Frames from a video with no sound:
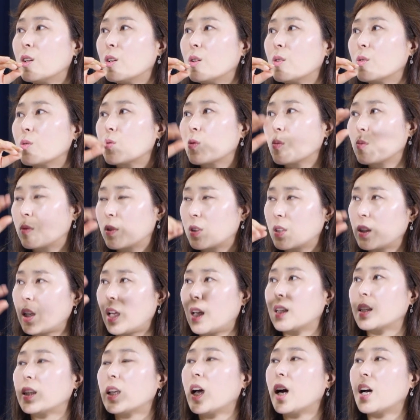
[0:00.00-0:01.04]
좀
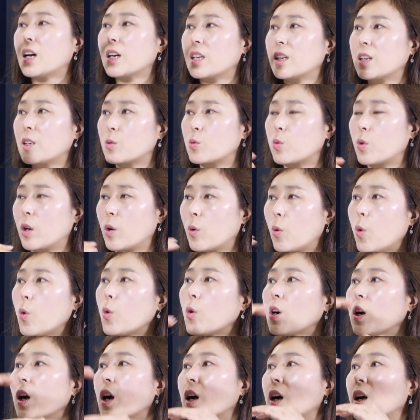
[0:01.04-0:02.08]
단타하기가 좋아요.
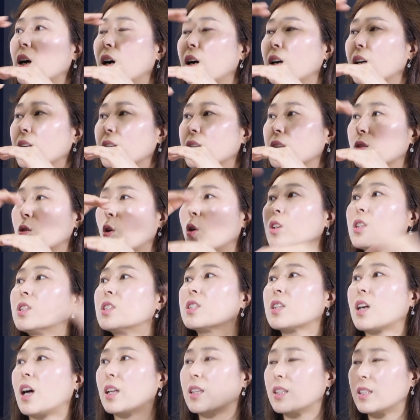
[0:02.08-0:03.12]
호가가
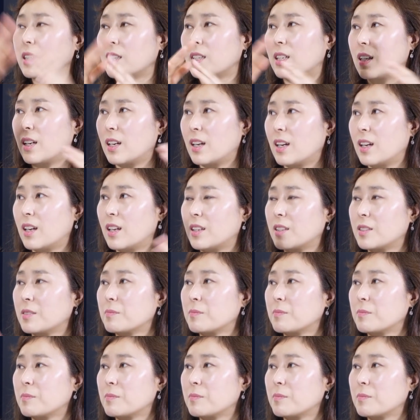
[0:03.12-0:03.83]
넓지가 않으니까. 아니, 확하